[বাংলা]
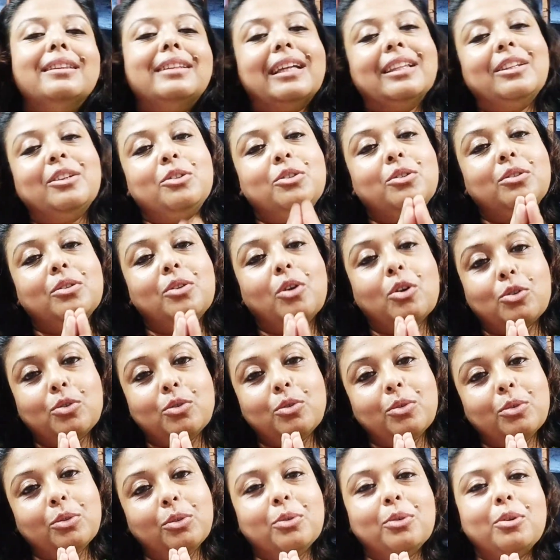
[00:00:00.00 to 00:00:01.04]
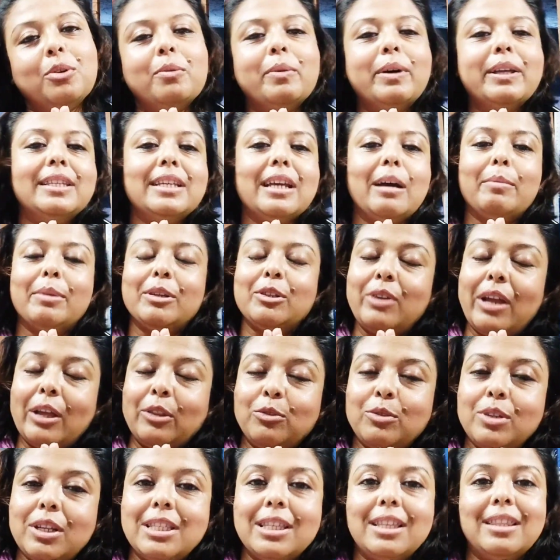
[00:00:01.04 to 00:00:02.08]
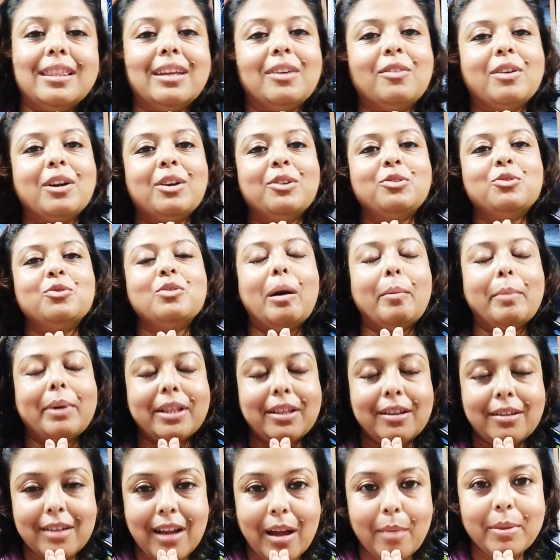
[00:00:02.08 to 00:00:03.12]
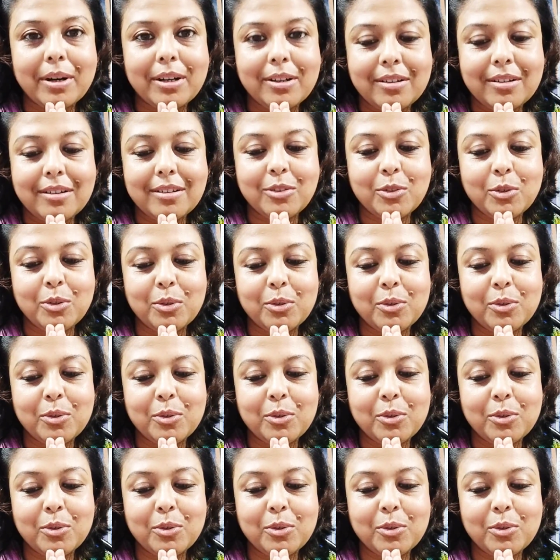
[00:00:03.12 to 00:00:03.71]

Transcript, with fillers: তাদের অসংখ্য ধন্যবাদ যে আমার জন্য এতটা চিন্তা করার জন্য আমার আমার জন্য